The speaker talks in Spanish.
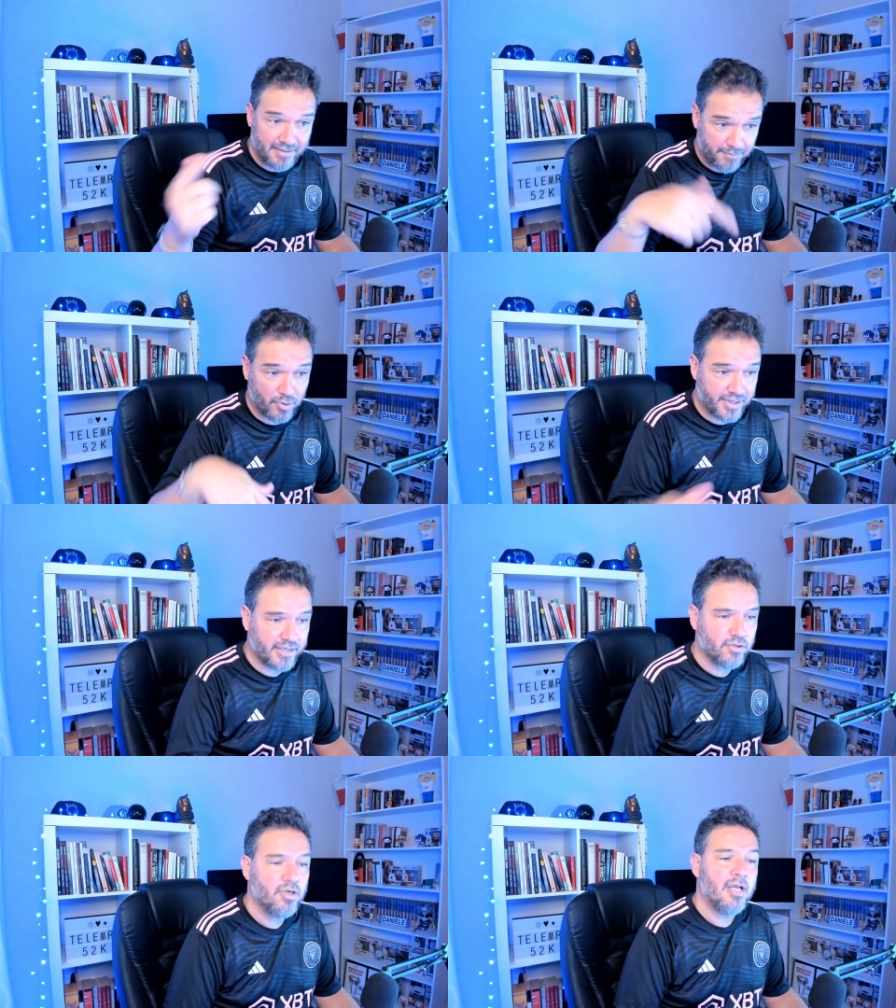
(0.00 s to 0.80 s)
por
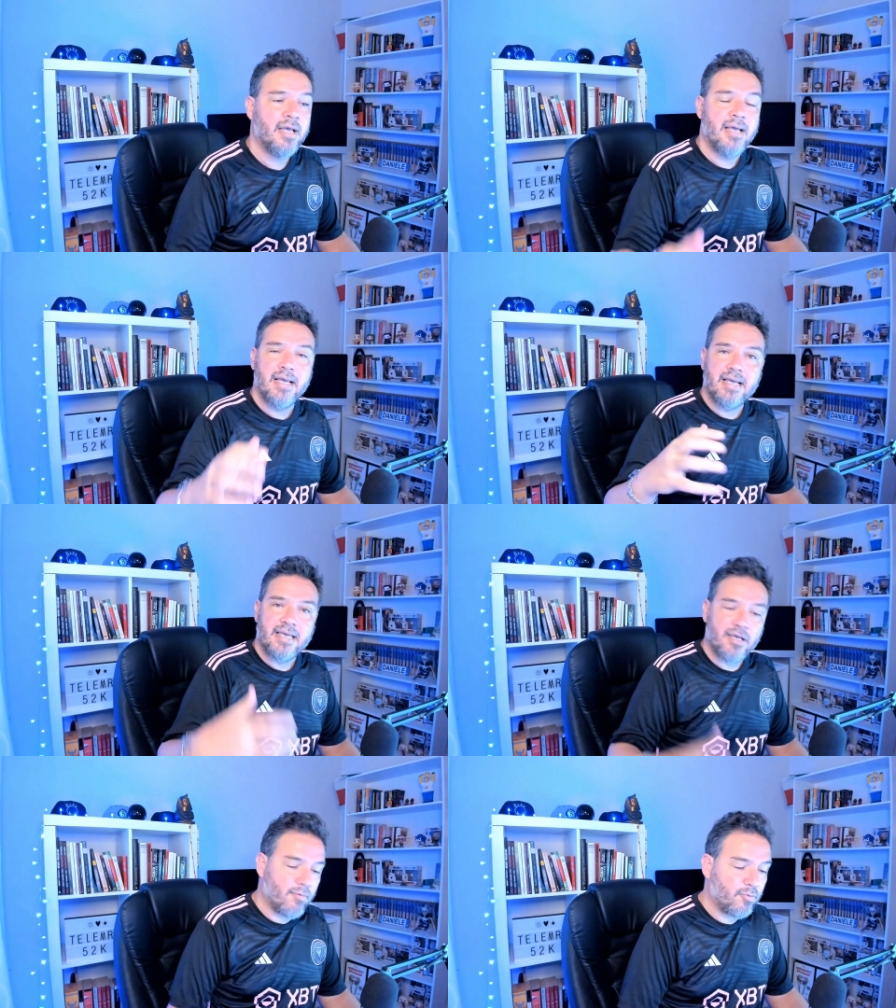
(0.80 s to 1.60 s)
cierto.
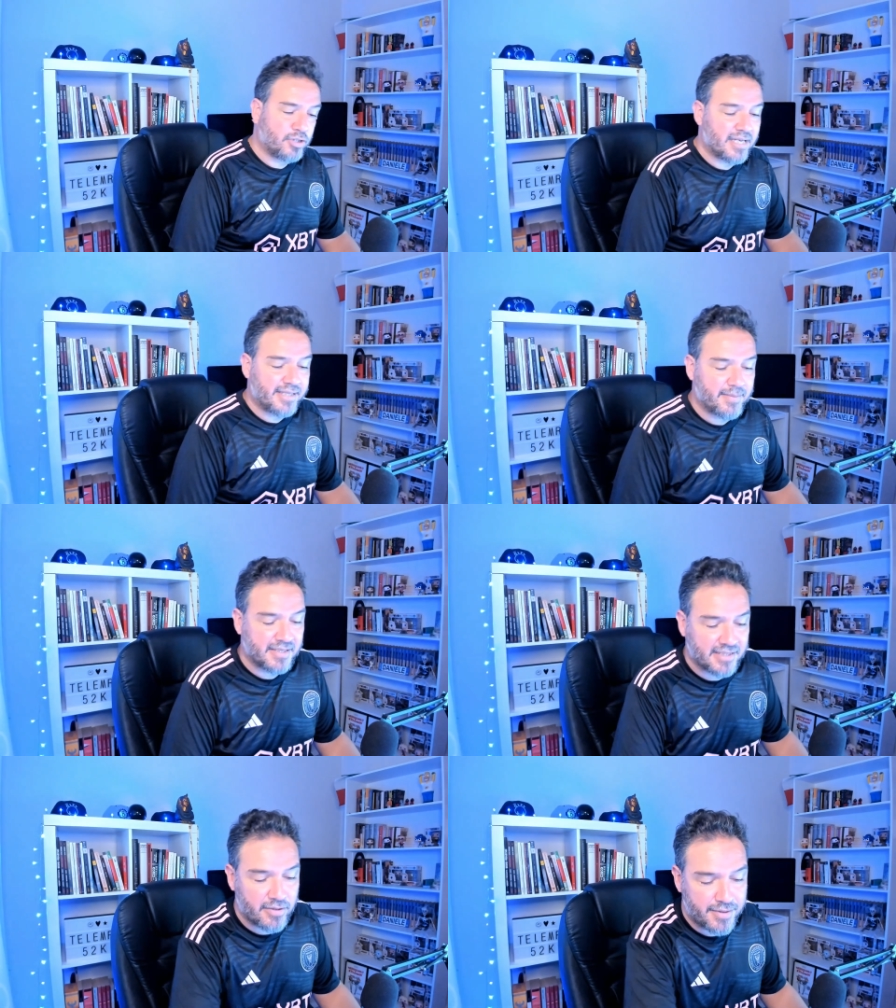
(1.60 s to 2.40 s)
Y hubo mucha gente que me ha
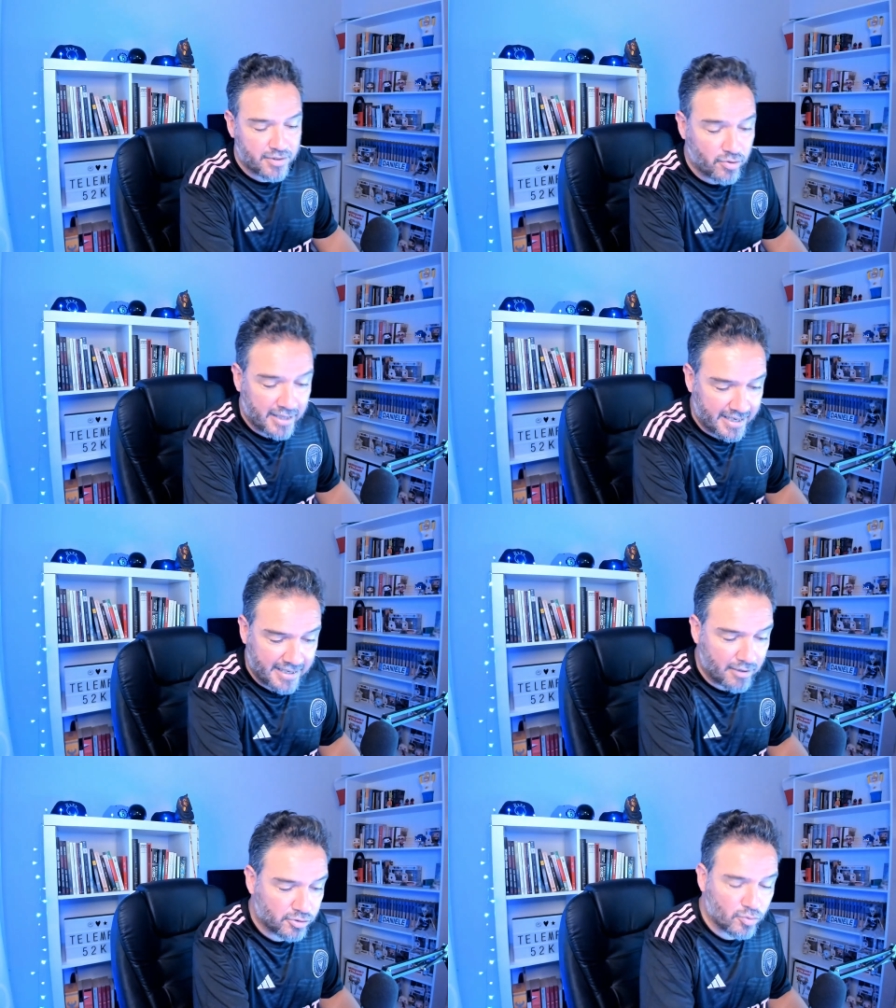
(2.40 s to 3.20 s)
estado diciendo
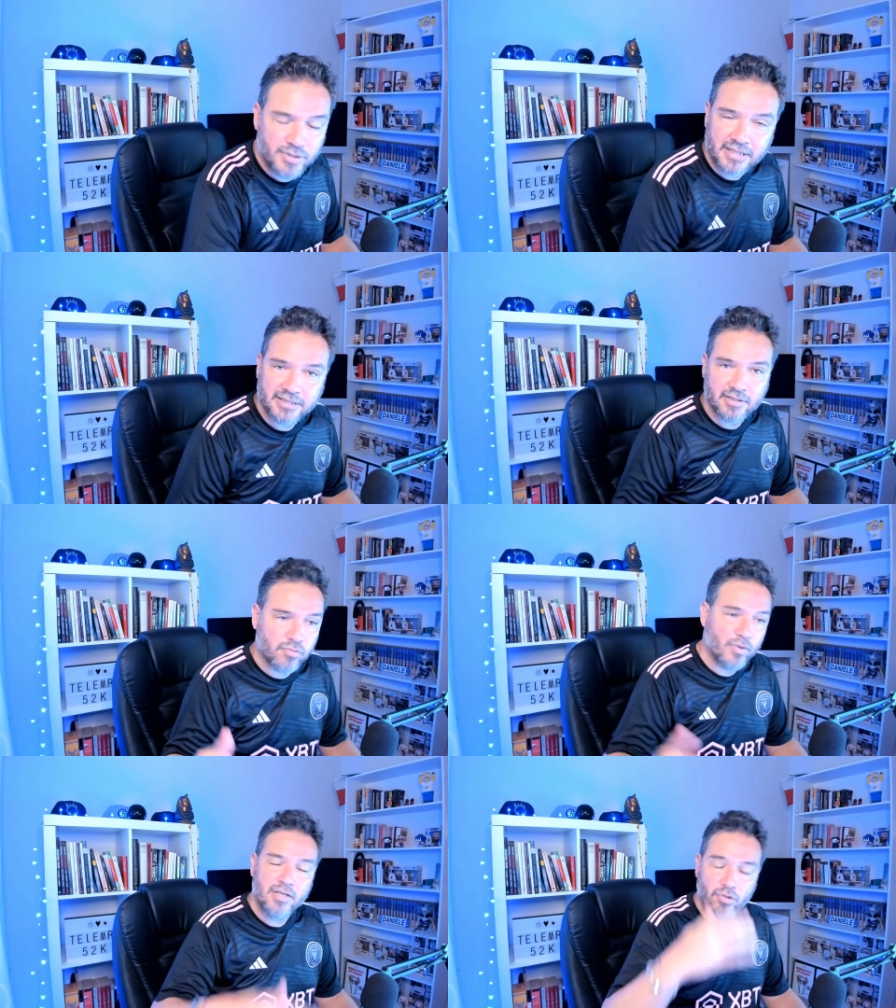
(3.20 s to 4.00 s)
que José Luis Sánchez
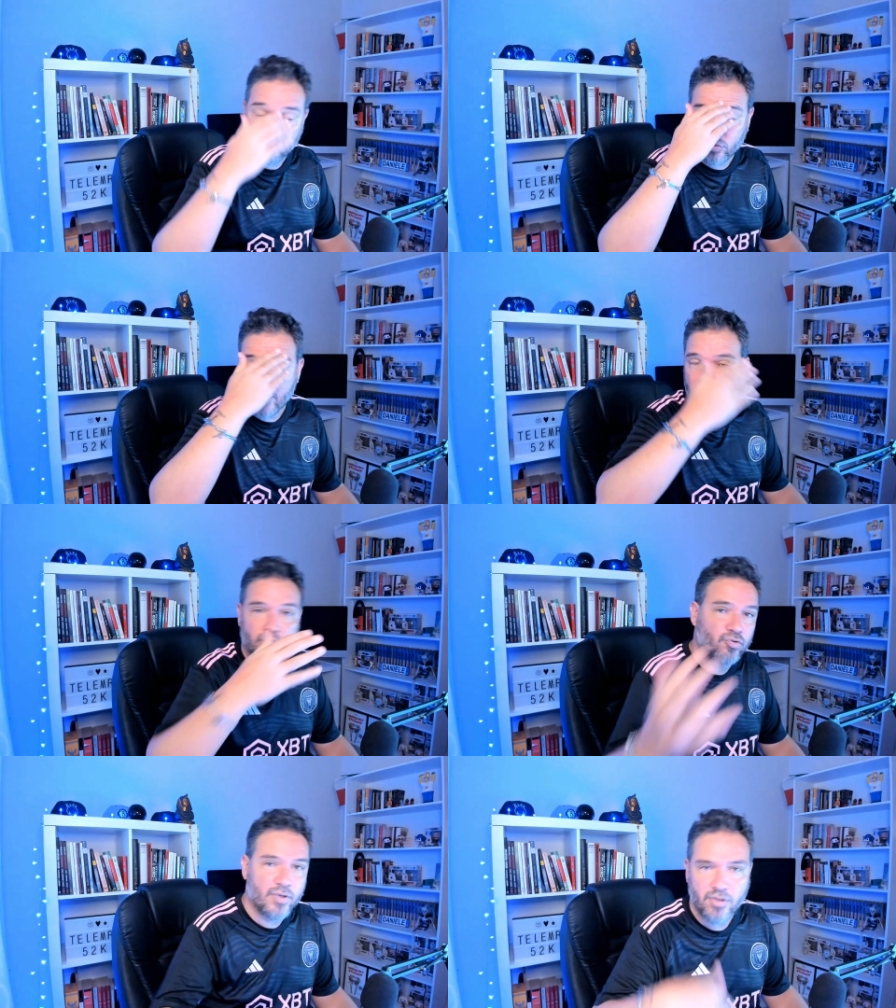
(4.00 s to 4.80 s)
su ídolo, su
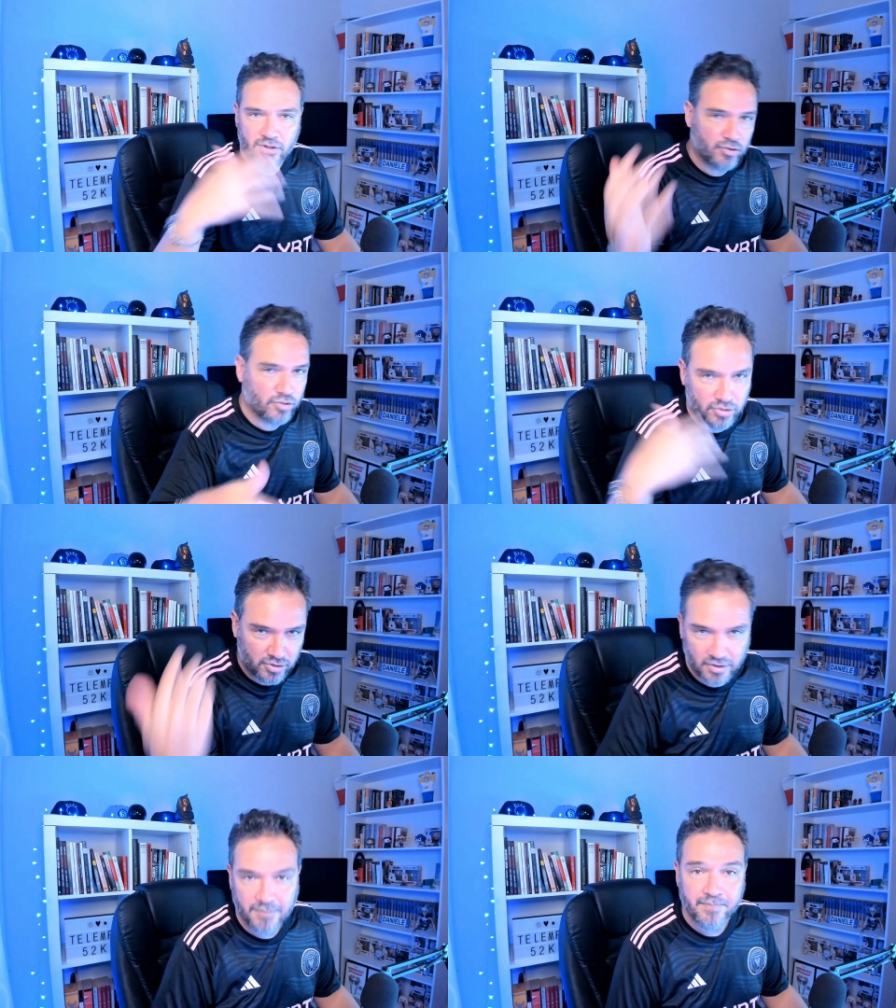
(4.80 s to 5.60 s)
ídolo, su ídolo, todo
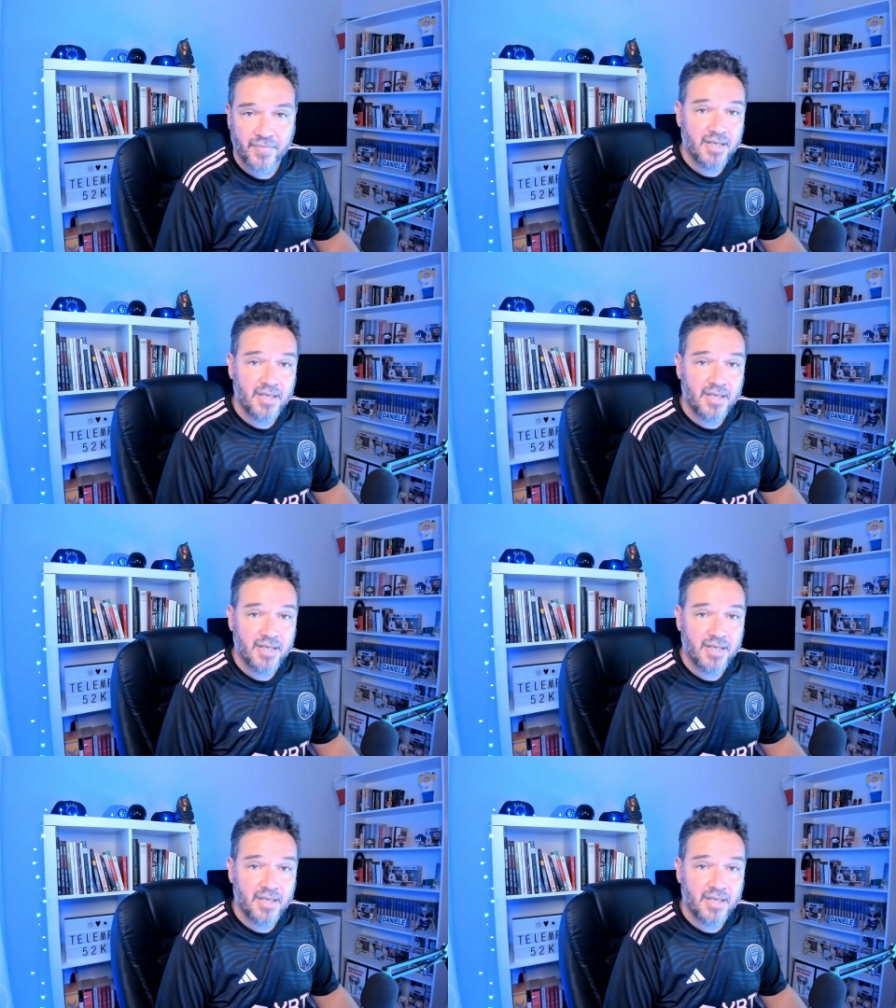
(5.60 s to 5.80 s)
todo todo